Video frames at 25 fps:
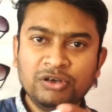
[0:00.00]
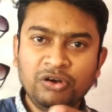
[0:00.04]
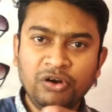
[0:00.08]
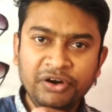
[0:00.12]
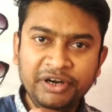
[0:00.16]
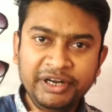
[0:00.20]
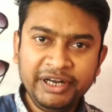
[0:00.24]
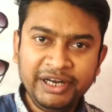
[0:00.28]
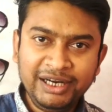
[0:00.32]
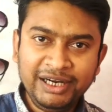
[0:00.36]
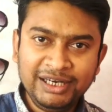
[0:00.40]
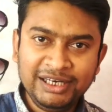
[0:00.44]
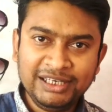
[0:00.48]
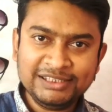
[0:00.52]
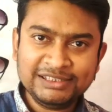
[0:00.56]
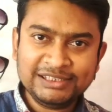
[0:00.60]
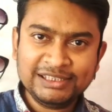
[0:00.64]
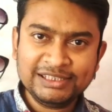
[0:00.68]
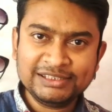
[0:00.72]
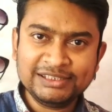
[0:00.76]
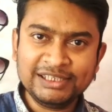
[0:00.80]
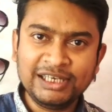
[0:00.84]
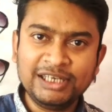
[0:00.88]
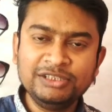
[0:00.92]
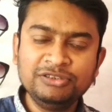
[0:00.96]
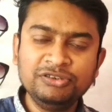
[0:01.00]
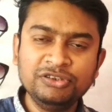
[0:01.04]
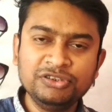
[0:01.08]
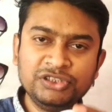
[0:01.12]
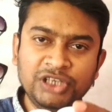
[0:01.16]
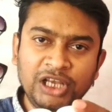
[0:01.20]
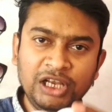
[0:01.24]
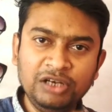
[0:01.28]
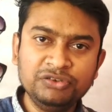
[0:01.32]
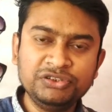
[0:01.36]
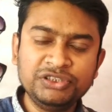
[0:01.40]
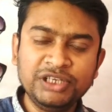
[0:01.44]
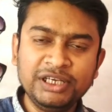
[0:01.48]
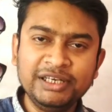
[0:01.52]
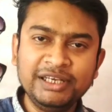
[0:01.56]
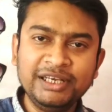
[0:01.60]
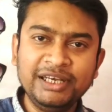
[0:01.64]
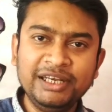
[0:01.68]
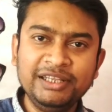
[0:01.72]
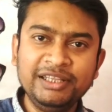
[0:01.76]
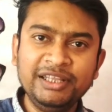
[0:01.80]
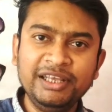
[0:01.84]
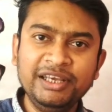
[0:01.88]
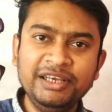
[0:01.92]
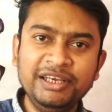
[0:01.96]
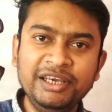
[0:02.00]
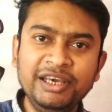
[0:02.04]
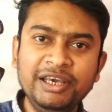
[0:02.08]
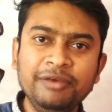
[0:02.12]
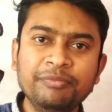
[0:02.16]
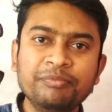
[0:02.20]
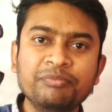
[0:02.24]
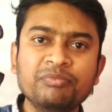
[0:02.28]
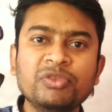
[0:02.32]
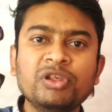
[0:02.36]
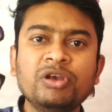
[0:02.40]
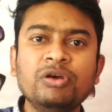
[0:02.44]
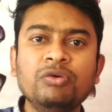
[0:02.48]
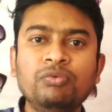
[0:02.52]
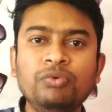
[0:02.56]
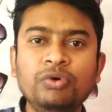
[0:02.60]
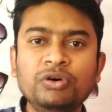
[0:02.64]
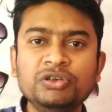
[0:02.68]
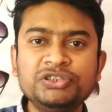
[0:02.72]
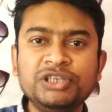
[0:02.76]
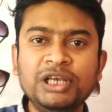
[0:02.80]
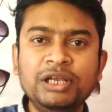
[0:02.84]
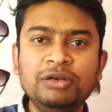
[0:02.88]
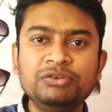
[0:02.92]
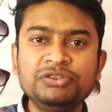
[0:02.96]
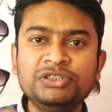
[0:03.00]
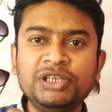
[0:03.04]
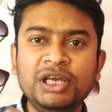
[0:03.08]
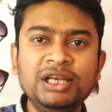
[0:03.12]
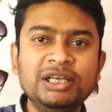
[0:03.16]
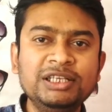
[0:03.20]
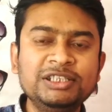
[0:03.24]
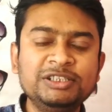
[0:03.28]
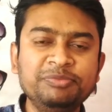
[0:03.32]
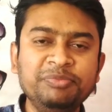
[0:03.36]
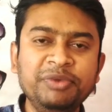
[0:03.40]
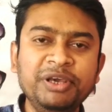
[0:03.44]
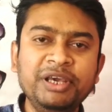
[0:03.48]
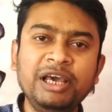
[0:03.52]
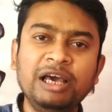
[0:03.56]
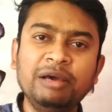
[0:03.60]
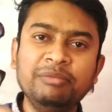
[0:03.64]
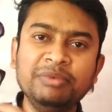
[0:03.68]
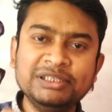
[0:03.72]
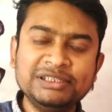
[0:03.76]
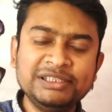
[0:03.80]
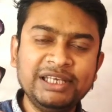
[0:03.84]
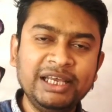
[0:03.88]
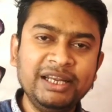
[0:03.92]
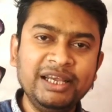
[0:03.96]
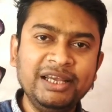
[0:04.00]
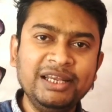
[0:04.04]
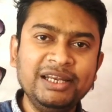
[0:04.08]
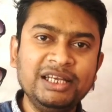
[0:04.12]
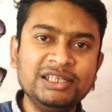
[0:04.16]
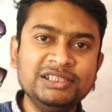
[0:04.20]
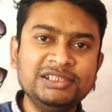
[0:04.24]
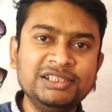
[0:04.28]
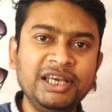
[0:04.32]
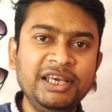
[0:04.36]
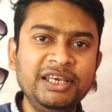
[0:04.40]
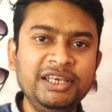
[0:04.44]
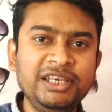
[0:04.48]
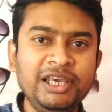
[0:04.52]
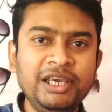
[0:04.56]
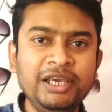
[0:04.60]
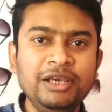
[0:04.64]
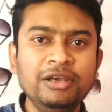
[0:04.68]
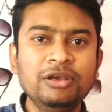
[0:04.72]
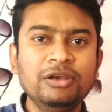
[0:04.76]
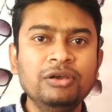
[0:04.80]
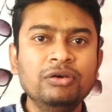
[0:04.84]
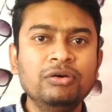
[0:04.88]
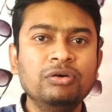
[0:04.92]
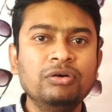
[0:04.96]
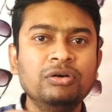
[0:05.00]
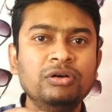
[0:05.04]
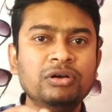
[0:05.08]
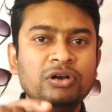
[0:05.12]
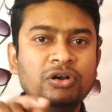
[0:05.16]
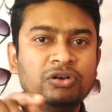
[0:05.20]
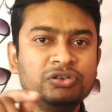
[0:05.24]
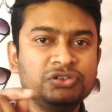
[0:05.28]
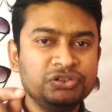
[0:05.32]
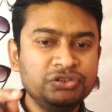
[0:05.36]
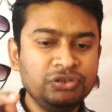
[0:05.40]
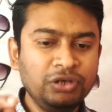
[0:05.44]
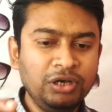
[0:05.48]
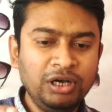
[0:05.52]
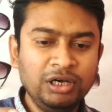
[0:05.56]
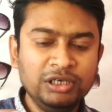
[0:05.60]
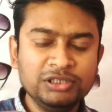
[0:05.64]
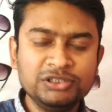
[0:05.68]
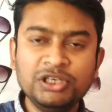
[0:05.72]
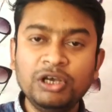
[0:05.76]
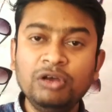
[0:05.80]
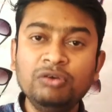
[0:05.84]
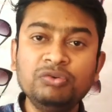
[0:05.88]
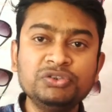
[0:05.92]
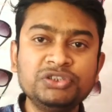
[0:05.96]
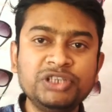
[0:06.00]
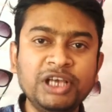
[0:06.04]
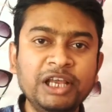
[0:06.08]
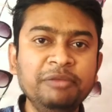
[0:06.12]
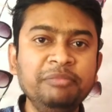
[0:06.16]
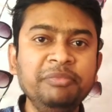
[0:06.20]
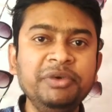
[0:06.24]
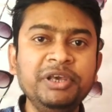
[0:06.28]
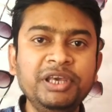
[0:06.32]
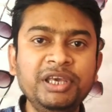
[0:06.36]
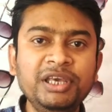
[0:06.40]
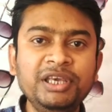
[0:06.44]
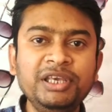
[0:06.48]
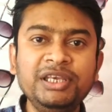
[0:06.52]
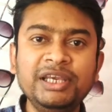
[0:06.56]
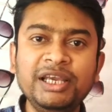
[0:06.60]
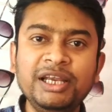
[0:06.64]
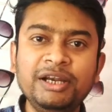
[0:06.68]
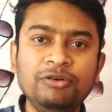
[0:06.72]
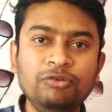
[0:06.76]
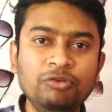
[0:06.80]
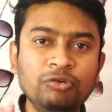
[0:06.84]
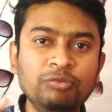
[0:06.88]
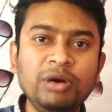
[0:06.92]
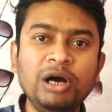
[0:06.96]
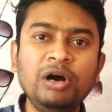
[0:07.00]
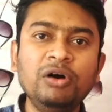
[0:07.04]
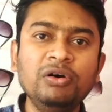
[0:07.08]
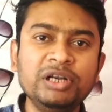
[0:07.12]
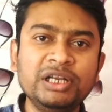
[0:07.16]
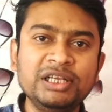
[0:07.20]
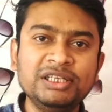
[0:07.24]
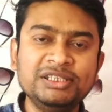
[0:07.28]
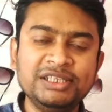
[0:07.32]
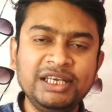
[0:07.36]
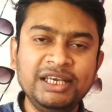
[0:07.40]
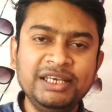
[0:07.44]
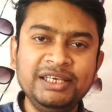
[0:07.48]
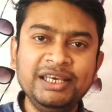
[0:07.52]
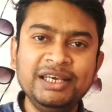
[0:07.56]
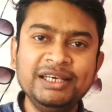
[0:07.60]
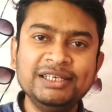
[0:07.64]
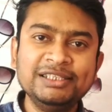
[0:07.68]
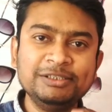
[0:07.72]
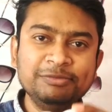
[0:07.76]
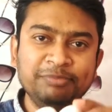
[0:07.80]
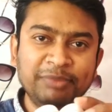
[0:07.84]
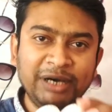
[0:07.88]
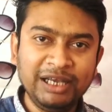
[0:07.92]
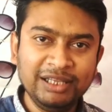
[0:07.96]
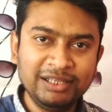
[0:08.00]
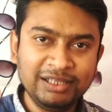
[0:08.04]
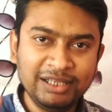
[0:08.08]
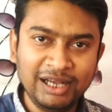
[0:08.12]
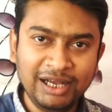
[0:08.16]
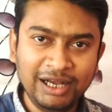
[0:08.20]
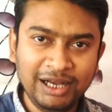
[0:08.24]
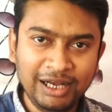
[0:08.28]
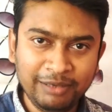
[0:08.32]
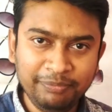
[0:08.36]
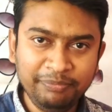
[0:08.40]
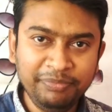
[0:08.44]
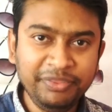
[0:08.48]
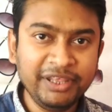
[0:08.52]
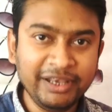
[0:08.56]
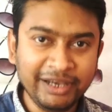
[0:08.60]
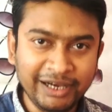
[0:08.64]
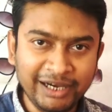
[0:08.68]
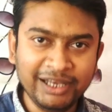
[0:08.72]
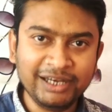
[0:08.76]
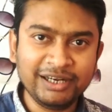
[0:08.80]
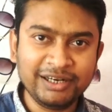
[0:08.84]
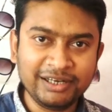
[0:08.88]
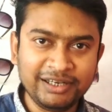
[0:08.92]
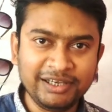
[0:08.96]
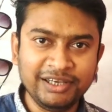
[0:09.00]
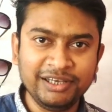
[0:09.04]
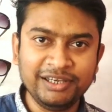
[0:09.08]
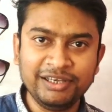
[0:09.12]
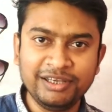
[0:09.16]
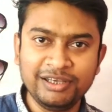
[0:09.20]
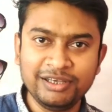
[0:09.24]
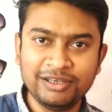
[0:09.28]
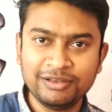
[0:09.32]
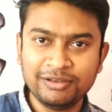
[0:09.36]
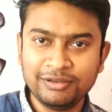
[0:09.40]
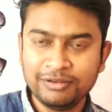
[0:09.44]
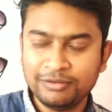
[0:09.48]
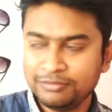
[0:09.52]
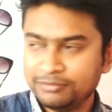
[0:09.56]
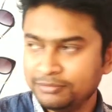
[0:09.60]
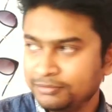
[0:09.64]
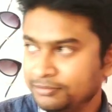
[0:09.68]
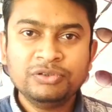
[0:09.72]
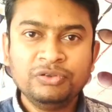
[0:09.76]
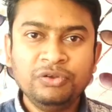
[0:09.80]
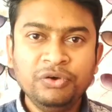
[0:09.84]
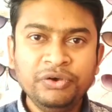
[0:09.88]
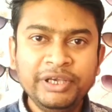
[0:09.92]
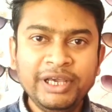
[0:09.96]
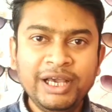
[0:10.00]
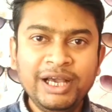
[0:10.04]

कॉन्टेक्ट लेंस के साथ जो सोल्यूशन खरीदेंगे वो सोल्यूशन इसमें हमेशा रहना चाहिए सॉल्यूशन में ही ये डूबा होना चाहिए इस बात का आप ध्यान रखेंगे तो